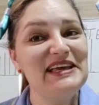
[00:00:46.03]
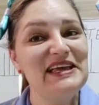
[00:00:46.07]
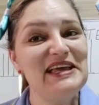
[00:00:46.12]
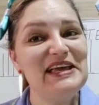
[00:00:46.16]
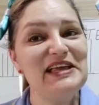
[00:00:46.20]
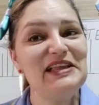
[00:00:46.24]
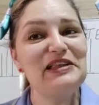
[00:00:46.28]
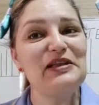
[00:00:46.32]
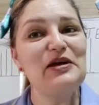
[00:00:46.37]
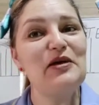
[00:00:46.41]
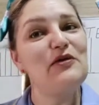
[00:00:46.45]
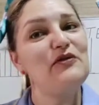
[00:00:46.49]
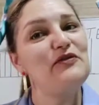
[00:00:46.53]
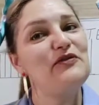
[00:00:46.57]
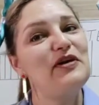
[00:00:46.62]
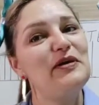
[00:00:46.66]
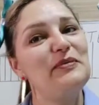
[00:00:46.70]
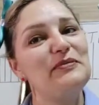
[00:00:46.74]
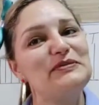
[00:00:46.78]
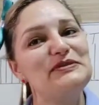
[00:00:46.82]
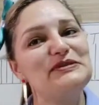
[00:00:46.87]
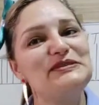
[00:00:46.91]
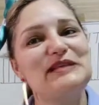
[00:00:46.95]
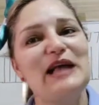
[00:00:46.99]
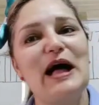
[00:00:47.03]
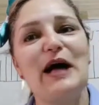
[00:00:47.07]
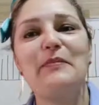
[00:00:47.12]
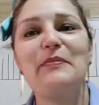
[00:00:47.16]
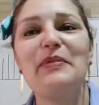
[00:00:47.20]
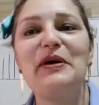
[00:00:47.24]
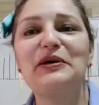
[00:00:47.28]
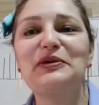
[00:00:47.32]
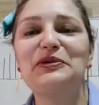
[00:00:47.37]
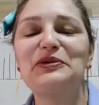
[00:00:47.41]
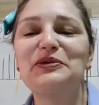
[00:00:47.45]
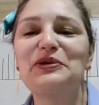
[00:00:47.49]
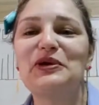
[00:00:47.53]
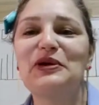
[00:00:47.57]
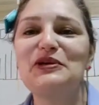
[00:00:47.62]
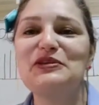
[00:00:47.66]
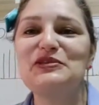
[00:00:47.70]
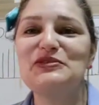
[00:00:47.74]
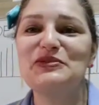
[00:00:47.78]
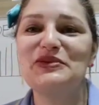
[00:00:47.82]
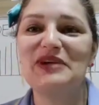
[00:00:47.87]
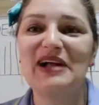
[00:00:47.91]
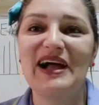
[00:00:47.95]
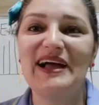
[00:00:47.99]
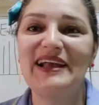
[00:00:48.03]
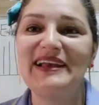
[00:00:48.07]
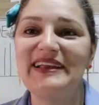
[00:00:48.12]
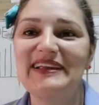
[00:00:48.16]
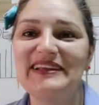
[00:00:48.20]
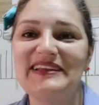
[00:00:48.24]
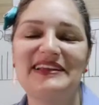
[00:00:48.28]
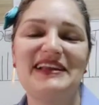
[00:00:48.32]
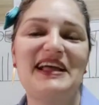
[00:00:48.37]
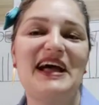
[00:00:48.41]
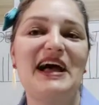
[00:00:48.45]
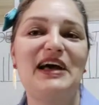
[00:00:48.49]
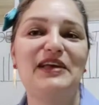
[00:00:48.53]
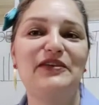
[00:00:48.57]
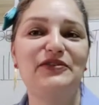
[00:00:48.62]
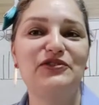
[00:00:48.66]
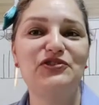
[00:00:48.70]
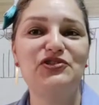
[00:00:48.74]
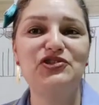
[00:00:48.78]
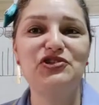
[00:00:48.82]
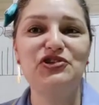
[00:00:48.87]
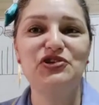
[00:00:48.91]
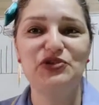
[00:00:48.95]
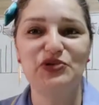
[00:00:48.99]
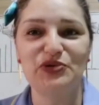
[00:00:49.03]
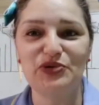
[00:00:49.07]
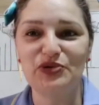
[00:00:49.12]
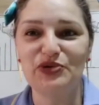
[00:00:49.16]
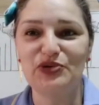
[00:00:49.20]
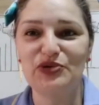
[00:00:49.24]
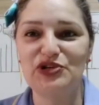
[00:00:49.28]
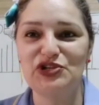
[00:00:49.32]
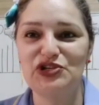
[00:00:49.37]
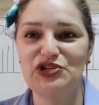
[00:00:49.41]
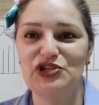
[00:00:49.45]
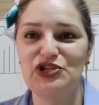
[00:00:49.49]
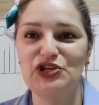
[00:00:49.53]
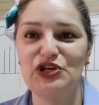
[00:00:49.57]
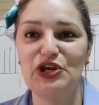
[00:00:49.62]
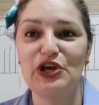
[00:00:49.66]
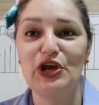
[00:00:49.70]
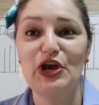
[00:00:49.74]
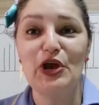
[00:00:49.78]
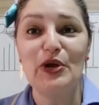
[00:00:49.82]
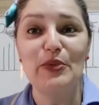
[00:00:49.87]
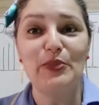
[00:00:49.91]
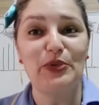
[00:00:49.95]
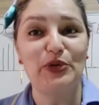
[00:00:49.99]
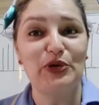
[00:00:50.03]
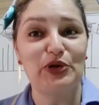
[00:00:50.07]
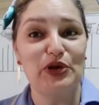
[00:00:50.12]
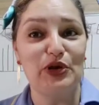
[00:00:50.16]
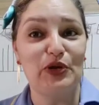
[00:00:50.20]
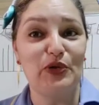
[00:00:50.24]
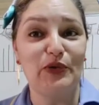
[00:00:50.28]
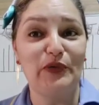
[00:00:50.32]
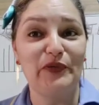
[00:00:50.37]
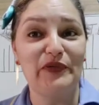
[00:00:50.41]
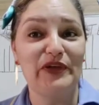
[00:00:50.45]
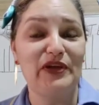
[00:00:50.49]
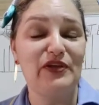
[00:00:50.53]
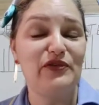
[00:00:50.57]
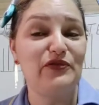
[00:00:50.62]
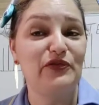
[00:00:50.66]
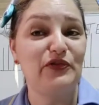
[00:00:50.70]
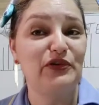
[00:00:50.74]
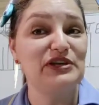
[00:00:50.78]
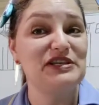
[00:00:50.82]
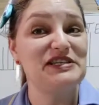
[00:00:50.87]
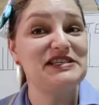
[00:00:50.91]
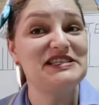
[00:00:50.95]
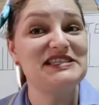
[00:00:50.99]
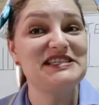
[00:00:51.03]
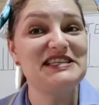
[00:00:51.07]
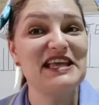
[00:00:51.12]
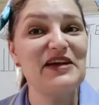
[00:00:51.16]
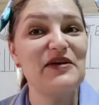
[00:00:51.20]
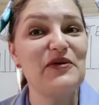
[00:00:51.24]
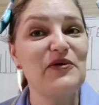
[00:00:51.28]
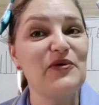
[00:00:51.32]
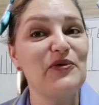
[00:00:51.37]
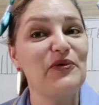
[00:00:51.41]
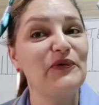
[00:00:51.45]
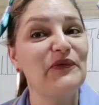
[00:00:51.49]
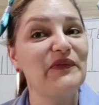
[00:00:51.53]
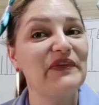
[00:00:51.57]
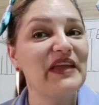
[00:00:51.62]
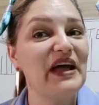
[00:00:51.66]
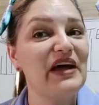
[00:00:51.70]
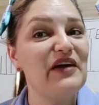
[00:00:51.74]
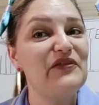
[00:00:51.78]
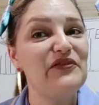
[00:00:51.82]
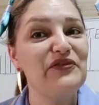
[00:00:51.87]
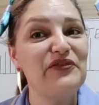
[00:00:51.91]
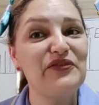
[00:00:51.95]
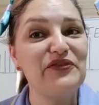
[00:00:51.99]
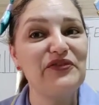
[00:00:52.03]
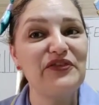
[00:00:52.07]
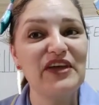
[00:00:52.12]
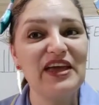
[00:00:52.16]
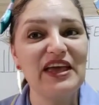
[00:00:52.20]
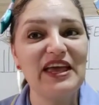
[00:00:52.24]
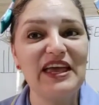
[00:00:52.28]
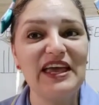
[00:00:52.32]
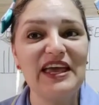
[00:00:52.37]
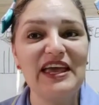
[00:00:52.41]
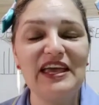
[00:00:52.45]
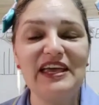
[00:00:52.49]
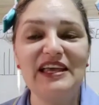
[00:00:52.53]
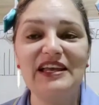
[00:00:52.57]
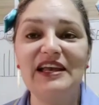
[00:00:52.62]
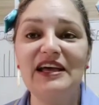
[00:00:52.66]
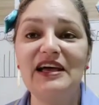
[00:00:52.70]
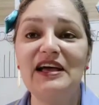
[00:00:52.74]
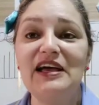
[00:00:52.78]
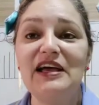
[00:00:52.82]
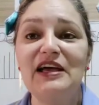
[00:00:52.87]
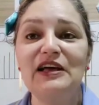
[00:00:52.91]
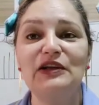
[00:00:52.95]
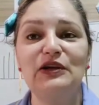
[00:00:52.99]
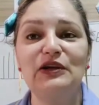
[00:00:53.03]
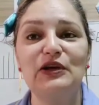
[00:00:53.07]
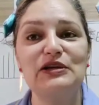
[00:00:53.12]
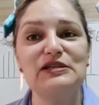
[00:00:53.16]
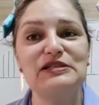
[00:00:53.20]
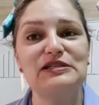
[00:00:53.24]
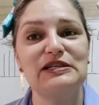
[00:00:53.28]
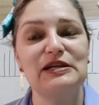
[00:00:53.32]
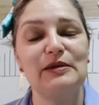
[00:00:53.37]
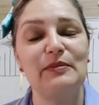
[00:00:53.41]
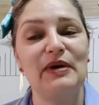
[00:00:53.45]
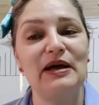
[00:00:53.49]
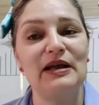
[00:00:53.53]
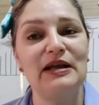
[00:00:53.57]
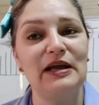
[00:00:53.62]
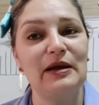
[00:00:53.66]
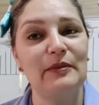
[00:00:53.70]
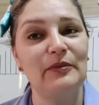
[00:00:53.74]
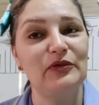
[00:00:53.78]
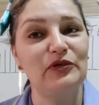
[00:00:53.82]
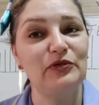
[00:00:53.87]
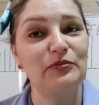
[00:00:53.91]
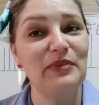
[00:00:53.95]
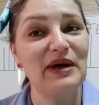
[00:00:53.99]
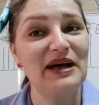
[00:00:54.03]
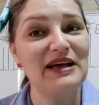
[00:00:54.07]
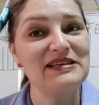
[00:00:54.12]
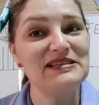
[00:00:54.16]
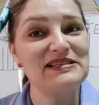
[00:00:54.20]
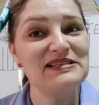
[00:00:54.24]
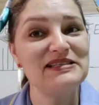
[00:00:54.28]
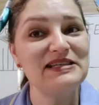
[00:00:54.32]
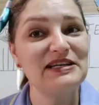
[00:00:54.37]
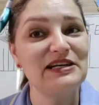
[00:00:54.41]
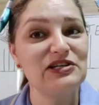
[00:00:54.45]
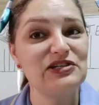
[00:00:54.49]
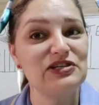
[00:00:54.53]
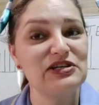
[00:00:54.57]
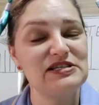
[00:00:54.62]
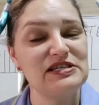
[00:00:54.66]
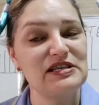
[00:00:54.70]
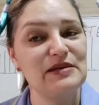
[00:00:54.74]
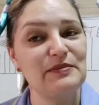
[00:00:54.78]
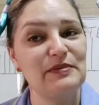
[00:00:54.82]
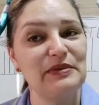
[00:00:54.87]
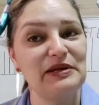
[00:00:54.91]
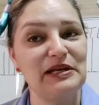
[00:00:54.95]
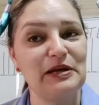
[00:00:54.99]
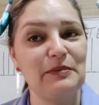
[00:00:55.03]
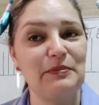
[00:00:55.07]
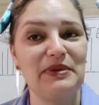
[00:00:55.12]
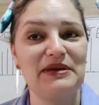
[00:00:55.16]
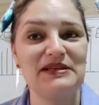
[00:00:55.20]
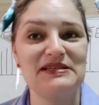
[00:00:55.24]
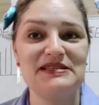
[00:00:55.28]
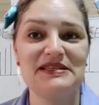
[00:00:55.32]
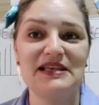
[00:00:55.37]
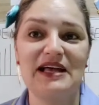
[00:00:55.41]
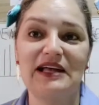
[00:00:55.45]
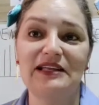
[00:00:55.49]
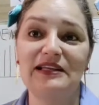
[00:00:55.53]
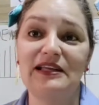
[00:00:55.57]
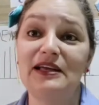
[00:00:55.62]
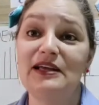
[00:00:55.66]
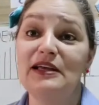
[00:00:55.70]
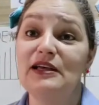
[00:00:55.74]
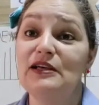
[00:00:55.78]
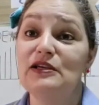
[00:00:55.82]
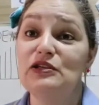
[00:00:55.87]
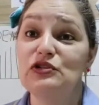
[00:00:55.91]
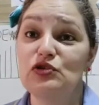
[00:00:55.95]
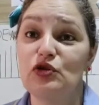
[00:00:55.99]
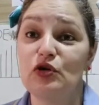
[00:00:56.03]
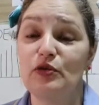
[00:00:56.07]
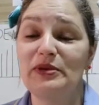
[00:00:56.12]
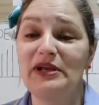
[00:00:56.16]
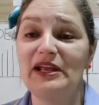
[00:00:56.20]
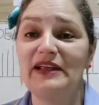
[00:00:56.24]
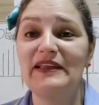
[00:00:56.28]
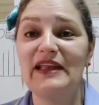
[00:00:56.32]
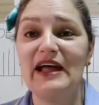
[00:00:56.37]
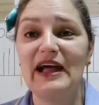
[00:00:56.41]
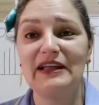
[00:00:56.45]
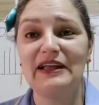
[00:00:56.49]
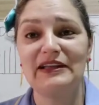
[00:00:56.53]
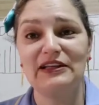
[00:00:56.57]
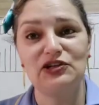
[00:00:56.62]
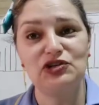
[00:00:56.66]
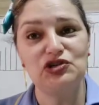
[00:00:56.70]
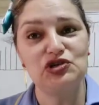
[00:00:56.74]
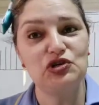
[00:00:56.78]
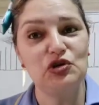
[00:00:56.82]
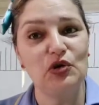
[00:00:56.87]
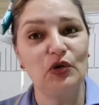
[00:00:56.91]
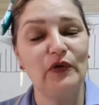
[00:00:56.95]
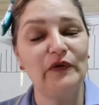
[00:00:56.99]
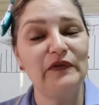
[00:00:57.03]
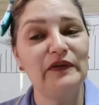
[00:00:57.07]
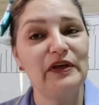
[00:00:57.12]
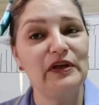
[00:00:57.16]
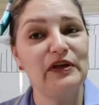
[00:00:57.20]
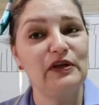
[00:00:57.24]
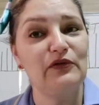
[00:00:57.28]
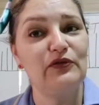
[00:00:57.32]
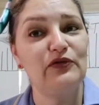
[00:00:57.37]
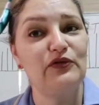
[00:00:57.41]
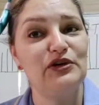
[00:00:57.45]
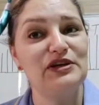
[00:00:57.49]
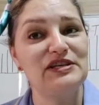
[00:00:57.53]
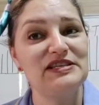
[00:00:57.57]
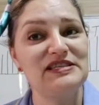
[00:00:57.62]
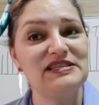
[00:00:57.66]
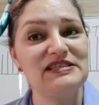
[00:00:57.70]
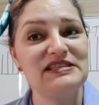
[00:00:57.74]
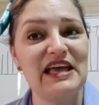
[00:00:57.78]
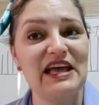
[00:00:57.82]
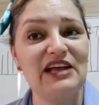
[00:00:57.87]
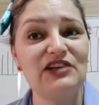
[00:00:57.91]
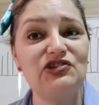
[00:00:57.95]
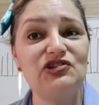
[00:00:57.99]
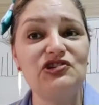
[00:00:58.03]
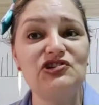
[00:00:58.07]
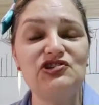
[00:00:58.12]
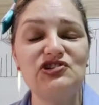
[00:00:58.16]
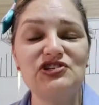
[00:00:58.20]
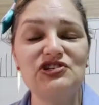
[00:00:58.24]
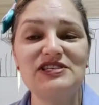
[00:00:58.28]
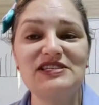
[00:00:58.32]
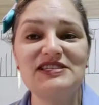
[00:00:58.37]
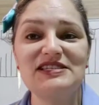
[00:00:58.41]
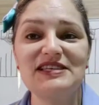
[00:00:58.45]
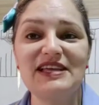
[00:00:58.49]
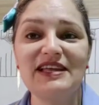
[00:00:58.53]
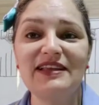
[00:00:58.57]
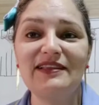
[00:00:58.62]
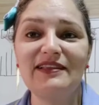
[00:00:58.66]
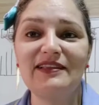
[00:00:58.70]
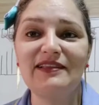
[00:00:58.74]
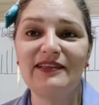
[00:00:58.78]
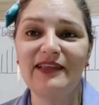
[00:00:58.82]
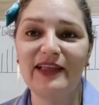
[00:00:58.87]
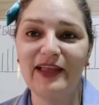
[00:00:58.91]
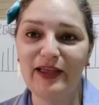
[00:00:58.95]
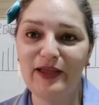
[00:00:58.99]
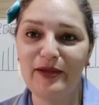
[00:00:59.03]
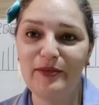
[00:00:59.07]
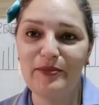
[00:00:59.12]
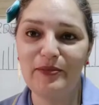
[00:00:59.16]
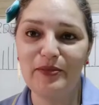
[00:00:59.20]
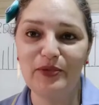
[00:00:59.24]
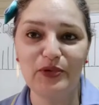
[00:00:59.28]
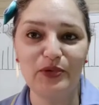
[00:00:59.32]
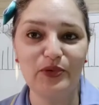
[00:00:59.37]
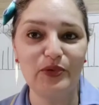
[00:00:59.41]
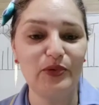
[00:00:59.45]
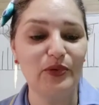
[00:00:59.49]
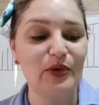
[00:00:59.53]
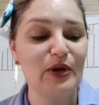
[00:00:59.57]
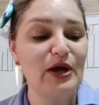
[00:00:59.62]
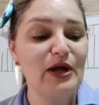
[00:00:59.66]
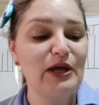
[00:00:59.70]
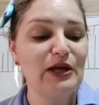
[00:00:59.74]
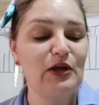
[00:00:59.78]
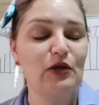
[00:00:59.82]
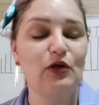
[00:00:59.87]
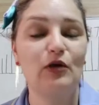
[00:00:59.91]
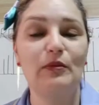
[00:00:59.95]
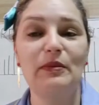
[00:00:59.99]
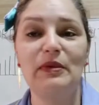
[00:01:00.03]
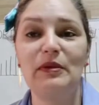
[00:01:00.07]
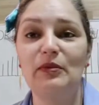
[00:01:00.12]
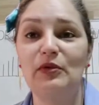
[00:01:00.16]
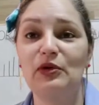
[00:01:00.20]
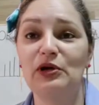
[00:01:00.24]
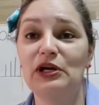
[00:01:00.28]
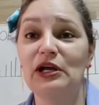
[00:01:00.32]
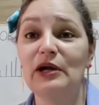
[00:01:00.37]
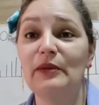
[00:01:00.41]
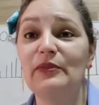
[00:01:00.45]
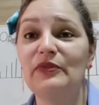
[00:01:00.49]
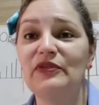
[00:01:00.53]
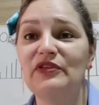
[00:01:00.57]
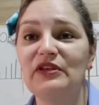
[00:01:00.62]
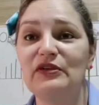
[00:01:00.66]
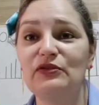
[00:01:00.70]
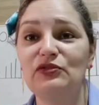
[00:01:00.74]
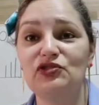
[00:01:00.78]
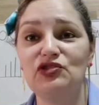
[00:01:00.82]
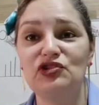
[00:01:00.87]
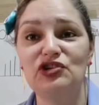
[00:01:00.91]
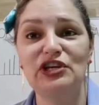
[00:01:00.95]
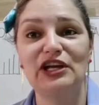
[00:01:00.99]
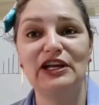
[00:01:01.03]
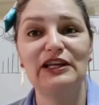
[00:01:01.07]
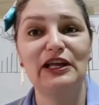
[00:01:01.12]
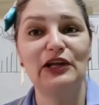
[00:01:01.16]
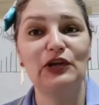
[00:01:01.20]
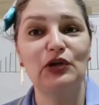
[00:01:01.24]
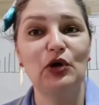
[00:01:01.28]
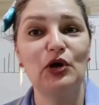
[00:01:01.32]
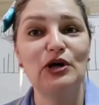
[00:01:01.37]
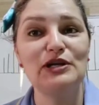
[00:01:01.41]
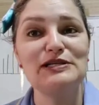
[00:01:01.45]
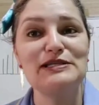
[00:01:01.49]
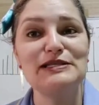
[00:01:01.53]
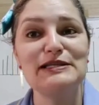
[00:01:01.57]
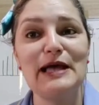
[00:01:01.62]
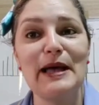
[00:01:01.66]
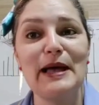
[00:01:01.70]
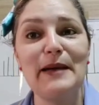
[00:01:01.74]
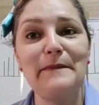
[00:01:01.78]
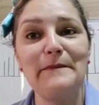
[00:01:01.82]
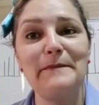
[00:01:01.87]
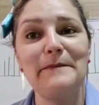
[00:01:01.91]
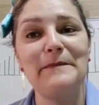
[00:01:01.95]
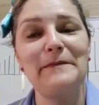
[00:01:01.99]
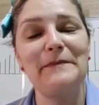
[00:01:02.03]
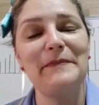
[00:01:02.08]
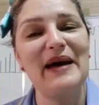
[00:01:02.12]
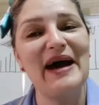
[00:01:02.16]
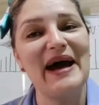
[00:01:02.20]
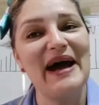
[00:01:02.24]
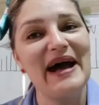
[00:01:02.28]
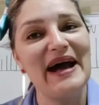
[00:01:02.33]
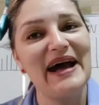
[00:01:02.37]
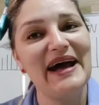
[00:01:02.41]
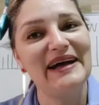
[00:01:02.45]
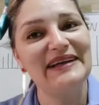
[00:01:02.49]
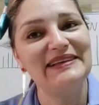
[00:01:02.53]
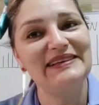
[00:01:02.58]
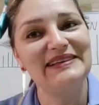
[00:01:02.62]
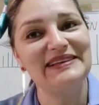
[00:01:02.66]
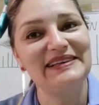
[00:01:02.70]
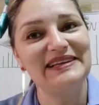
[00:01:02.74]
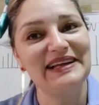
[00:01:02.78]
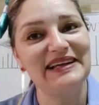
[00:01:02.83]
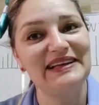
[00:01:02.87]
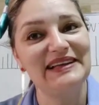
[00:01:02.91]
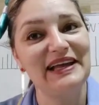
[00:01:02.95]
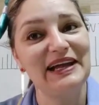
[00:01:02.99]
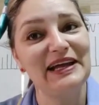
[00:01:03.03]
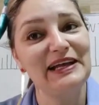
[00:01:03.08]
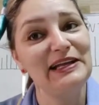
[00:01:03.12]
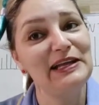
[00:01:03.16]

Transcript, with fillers: Então vamos lá para o nosso calendário de hoje, porque ontem foi segunda-feira, nós trabalhamos bastante a semana passada sobre a data de ontem, que foi 7 de setembro, que comemoramos o dia da nossa pátria, da